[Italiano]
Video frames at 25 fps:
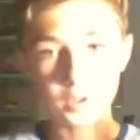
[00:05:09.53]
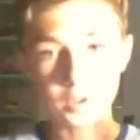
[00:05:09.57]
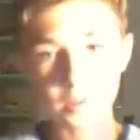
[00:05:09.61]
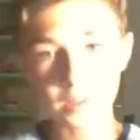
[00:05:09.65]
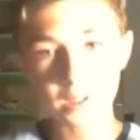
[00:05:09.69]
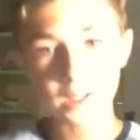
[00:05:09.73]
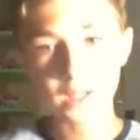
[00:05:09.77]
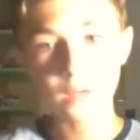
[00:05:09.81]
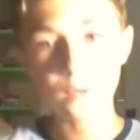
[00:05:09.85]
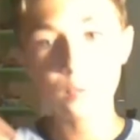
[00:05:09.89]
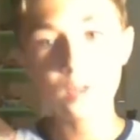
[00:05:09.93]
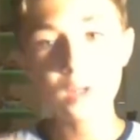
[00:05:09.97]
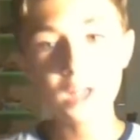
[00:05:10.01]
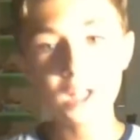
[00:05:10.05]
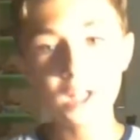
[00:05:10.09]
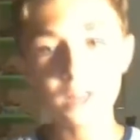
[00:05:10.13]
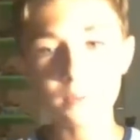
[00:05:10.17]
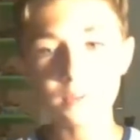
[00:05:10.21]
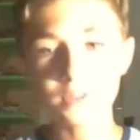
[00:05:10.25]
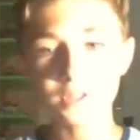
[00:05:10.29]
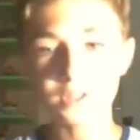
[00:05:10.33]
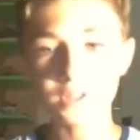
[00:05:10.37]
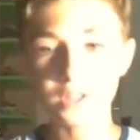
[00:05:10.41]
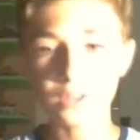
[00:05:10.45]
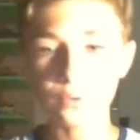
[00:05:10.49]
perché quelli che
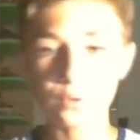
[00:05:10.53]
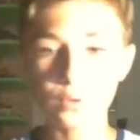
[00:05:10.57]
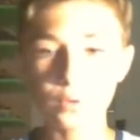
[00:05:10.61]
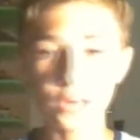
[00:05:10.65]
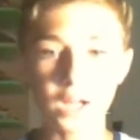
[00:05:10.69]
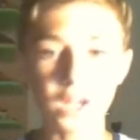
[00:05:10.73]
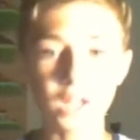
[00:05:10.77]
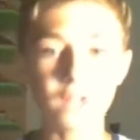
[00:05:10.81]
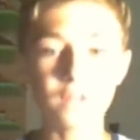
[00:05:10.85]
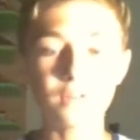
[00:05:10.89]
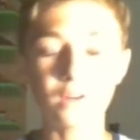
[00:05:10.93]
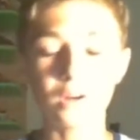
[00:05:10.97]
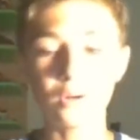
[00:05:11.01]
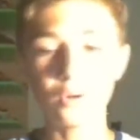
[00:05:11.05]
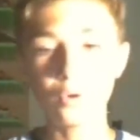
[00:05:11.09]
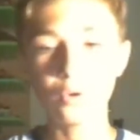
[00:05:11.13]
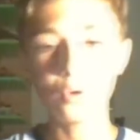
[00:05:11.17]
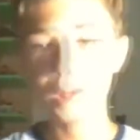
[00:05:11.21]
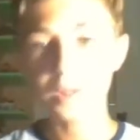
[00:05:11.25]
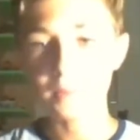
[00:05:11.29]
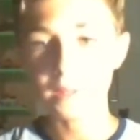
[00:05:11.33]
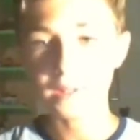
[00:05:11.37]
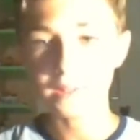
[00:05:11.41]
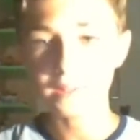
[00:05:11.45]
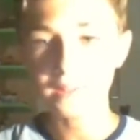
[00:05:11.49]
mi seguiranno avranno
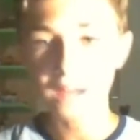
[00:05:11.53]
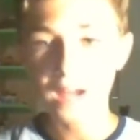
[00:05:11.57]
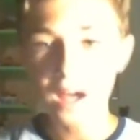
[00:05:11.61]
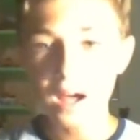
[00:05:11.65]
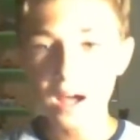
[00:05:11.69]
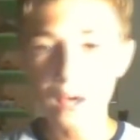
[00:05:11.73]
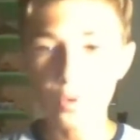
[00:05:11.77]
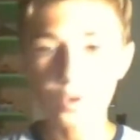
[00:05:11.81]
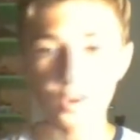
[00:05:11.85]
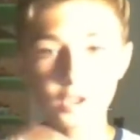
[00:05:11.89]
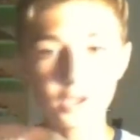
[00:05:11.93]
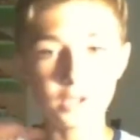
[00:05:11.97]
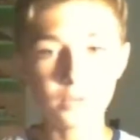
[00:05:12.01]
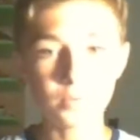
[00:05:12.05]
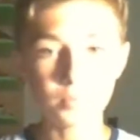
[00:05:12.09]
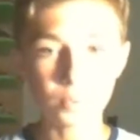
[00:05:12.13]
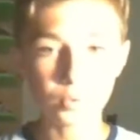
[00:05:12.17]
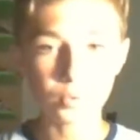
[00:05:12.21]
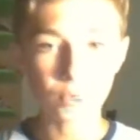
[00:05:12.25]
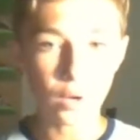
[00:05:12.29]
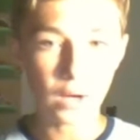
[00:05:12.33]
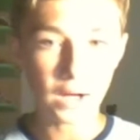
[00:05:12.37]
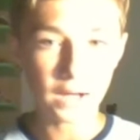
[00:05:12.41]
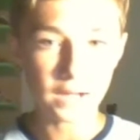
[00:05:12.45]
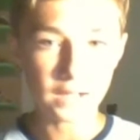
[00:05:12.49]
la mia età o di
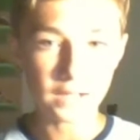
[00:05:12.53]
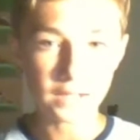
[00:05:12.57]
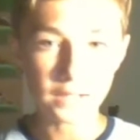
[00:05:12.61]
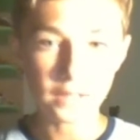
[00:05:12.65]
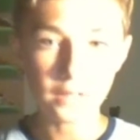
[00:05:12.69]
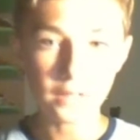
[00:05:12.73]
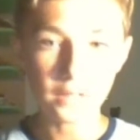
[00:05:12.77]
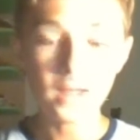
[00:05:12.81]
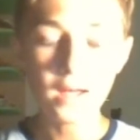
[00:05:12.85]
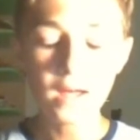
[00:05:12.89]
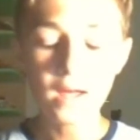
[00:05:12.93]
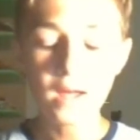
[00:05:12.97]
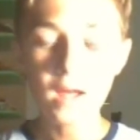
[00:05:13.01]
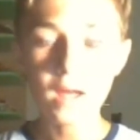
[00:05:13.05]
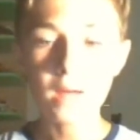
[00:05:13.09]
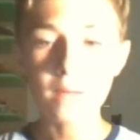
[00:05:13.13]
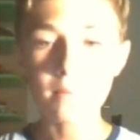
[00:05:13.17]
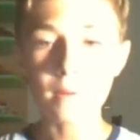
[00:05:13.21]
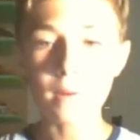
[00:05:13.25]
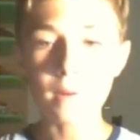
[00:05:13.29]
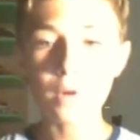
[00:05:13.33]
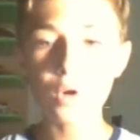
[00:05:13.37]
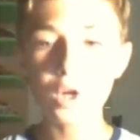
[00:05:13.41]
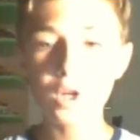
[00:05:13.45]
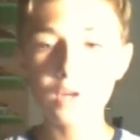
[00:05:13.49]
più anni.
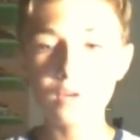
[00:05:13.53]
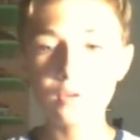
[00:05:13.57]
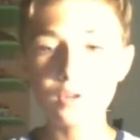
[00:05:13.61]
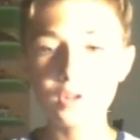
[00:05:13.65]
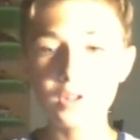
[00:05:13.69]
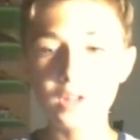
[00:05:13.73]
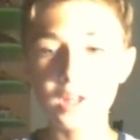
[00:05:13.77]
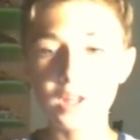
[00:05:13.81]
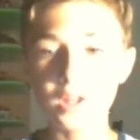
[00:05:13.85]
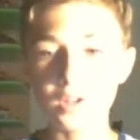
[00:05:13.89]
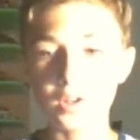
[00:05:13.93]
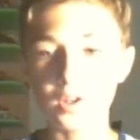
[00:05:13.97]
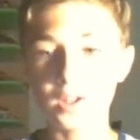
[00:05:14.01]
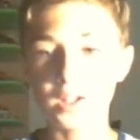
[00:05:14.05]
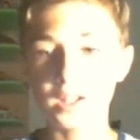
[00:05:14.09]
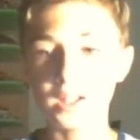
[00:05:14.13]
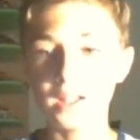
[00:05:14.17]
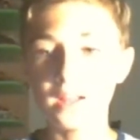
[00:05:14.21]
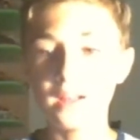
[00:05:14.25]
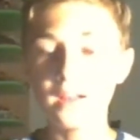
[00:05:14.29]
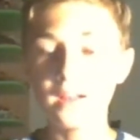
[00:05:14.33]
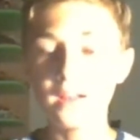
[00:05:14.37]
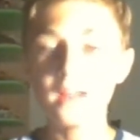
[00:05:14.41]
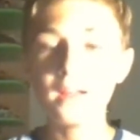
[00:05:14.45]
Ma quello che voglio dire io è che